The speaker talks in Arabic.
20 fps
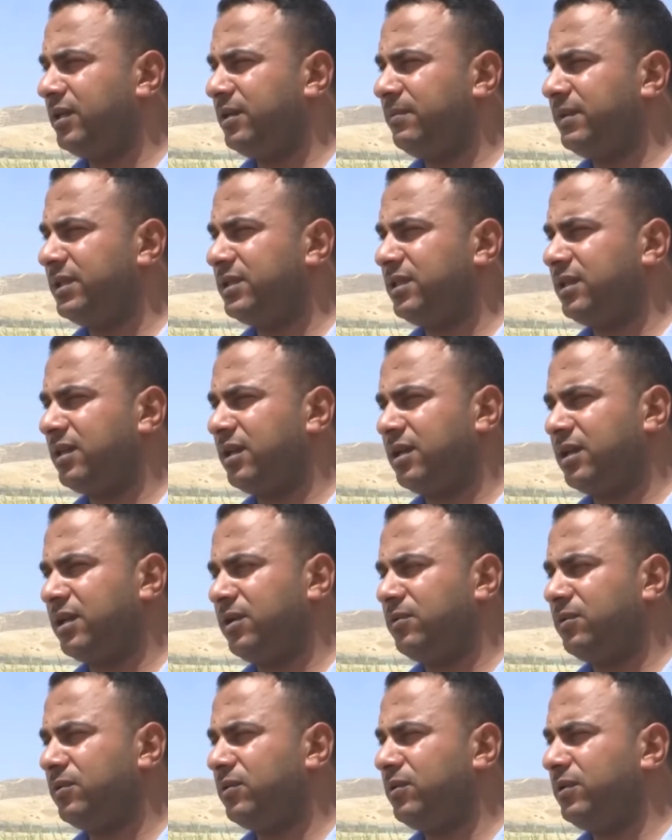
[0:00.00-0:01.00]
المنطقة
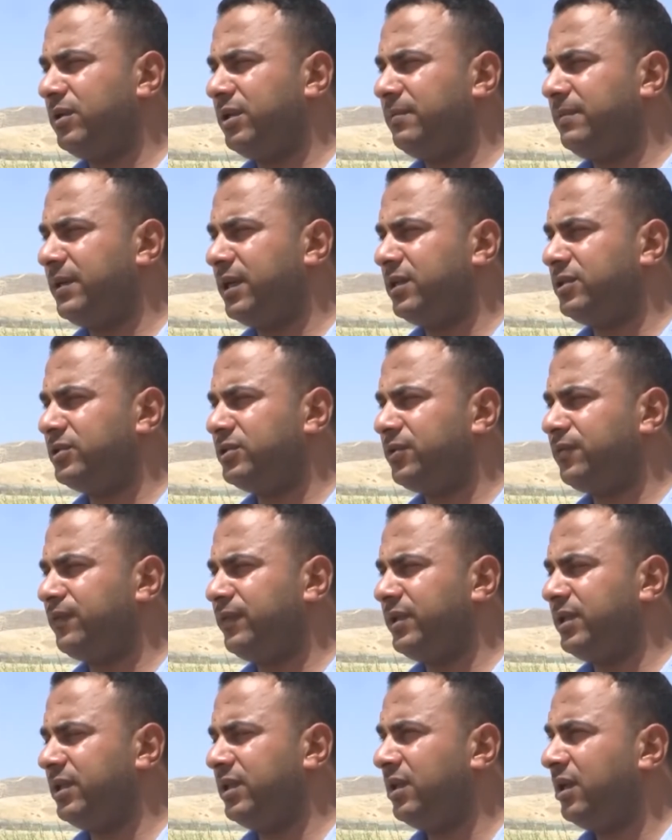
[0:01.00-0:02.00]
كون كل المياه
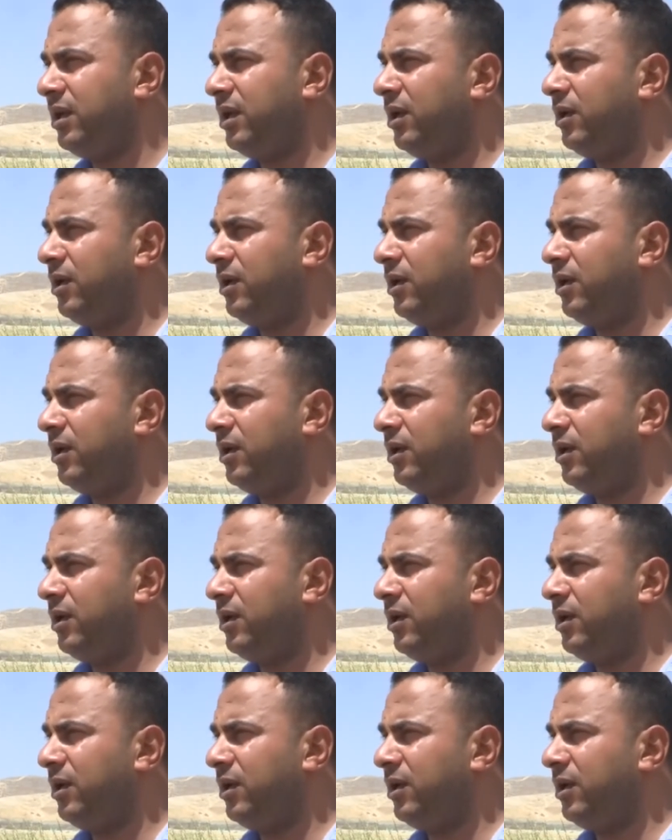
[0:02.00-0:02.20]
الجوفية